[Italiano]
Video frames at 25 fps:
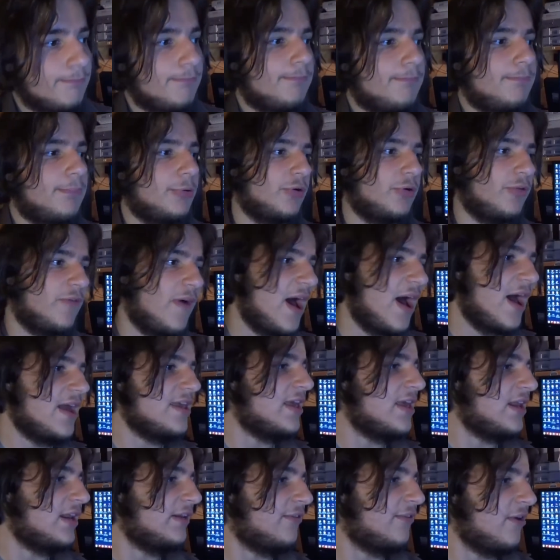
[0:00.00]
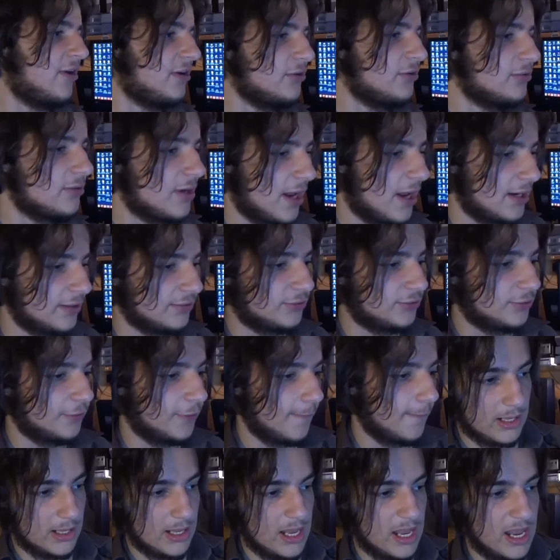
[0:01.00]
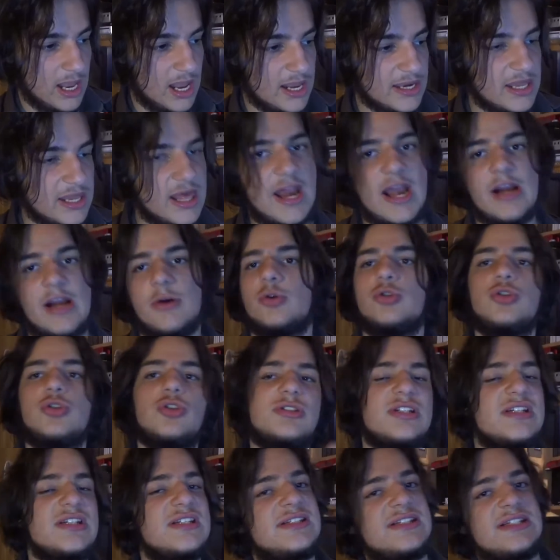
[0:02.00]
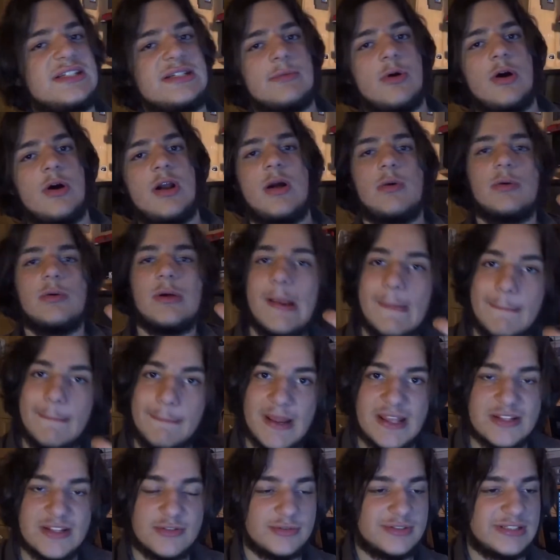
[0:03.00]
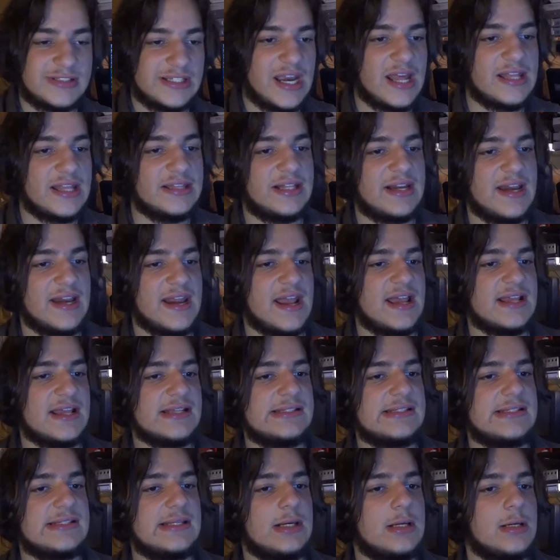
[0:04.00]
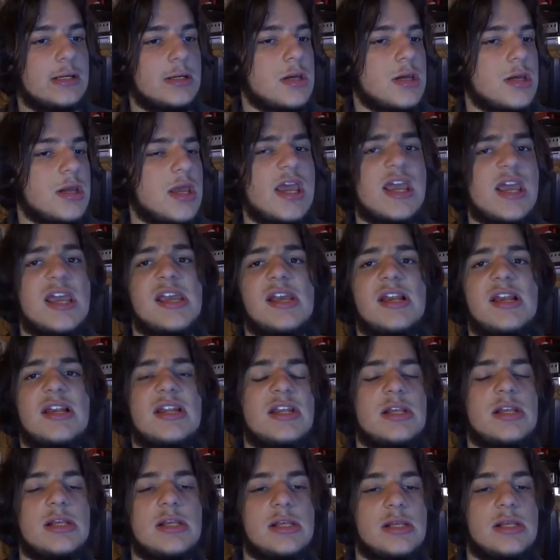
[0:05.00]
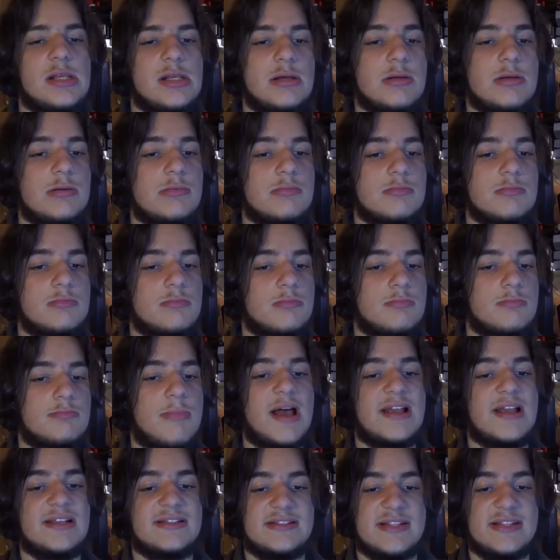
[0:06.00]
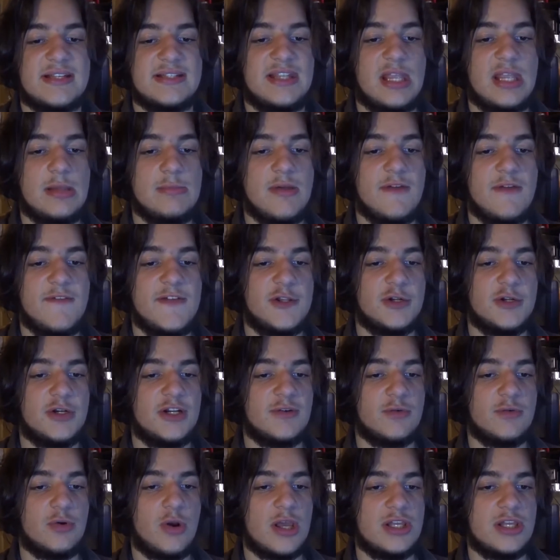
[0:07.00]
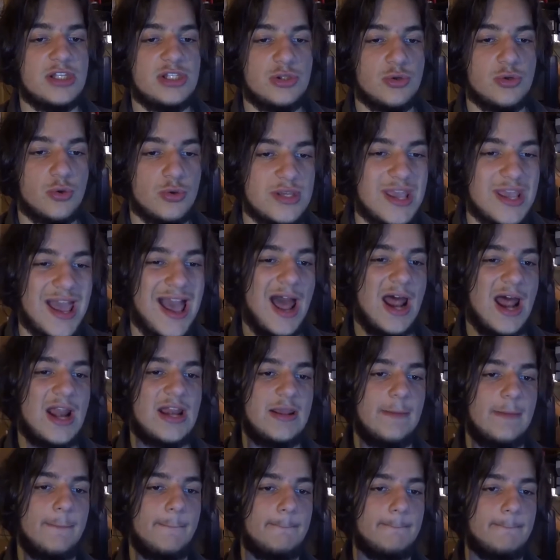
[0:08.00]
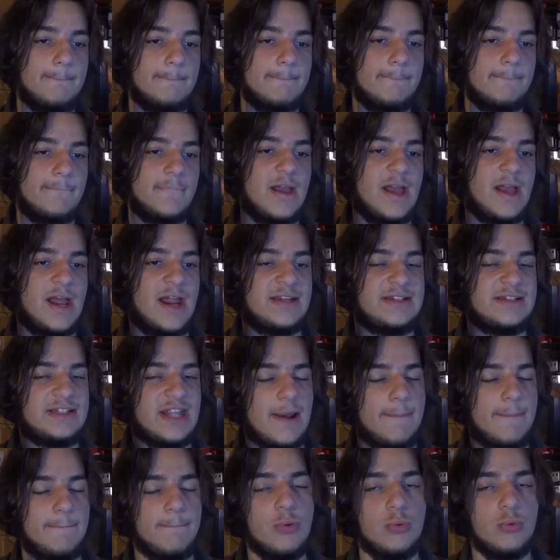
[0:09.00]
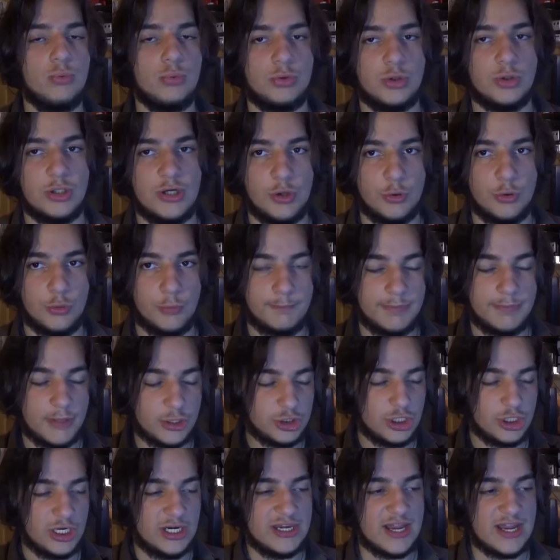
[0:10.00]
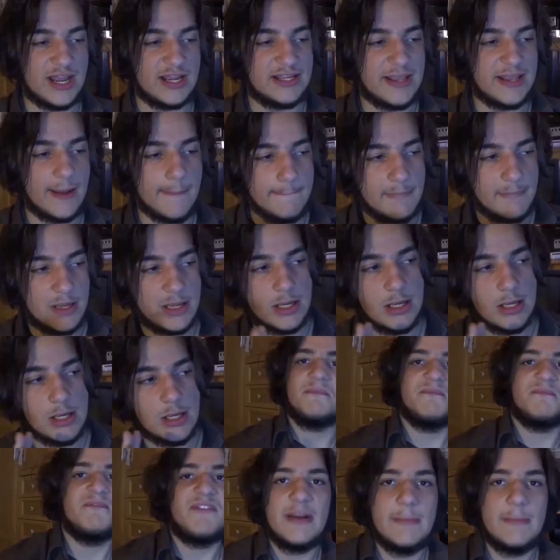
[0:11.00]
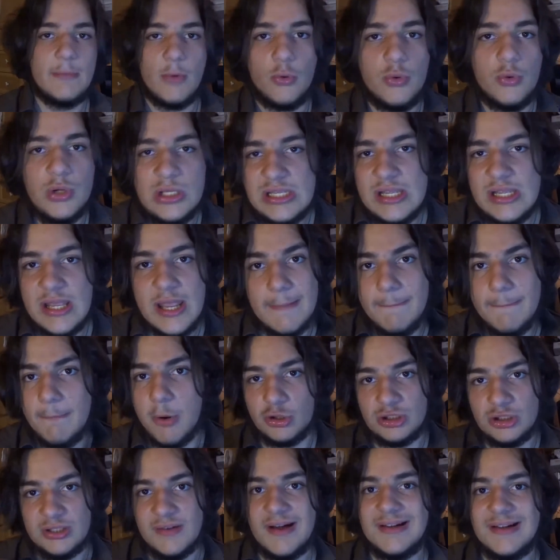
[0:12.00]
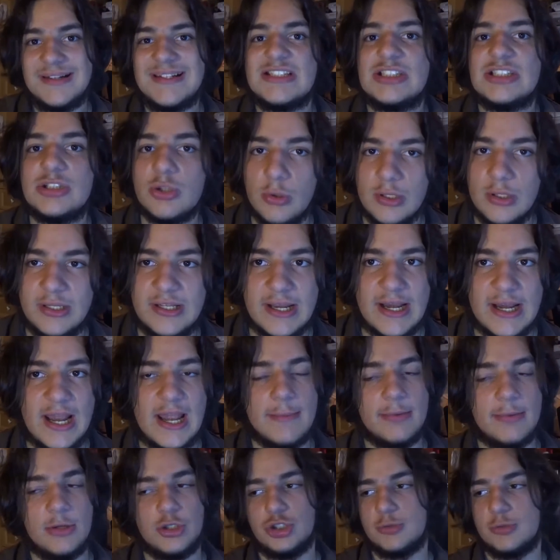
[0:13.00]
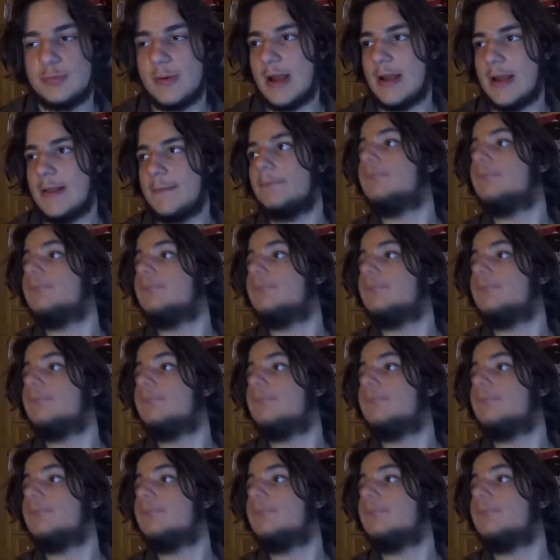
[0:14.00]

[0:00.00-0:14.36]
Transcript: provai a rifarne un altro ed era noiosissimo, era un gameplay su San Andreas e lì basta, se i miei video devono annoiare a tal punto da non piacere neanche a me, fermo qui e porto avanti solo il canale principale.